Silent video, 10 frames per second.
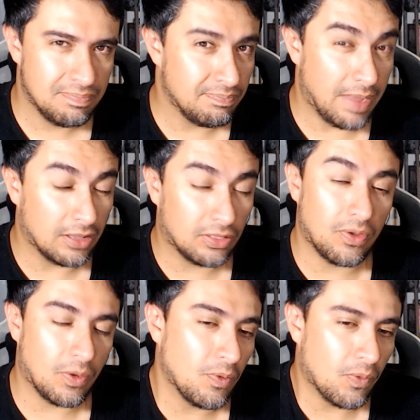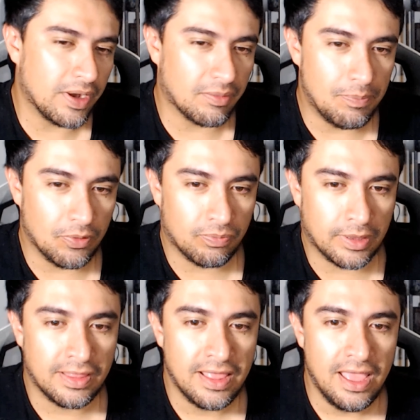Van todavía como 40.000 pesos
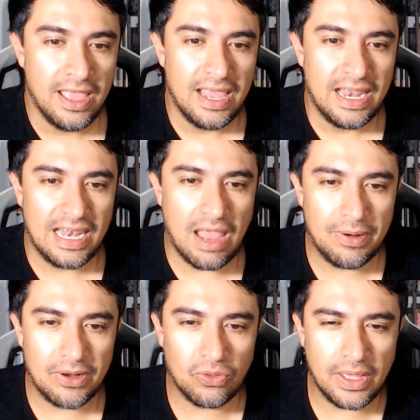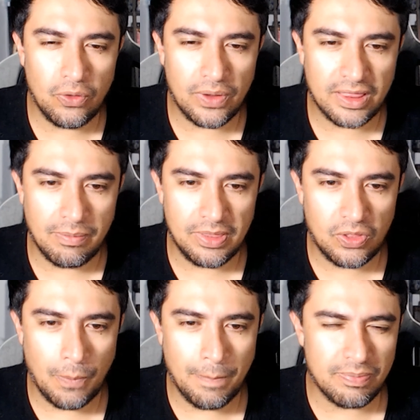más. La versión que creo que se ha
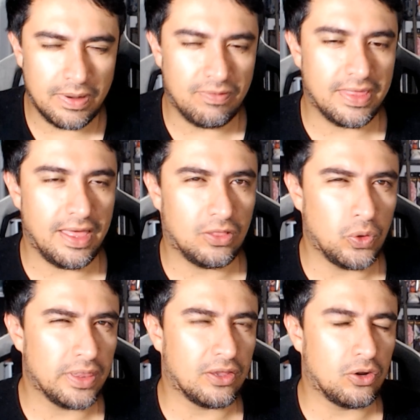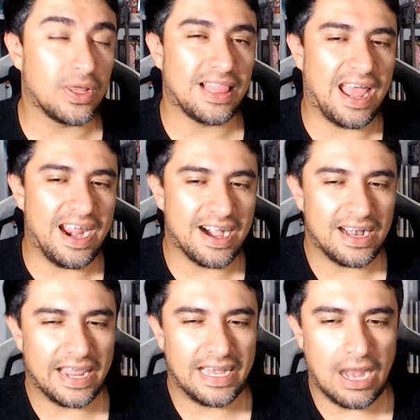visto más beneficiada de todas, creo que es la r
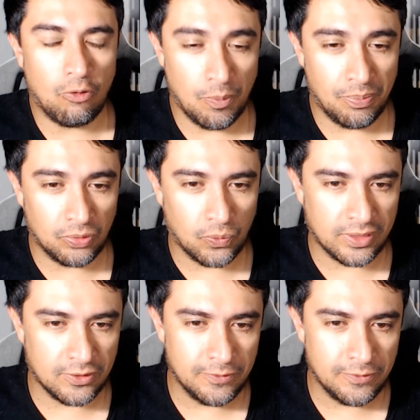la 1.4.